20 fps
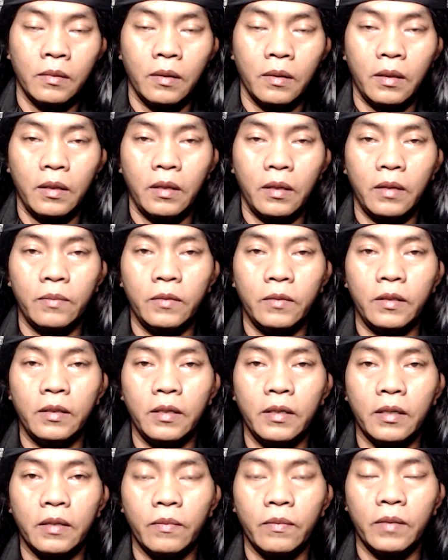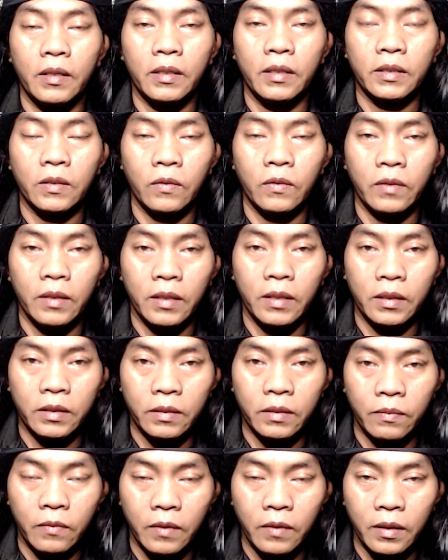Alhamdulillah kepada saudara
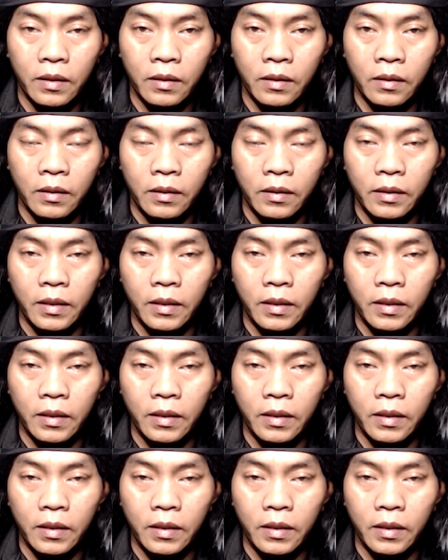semua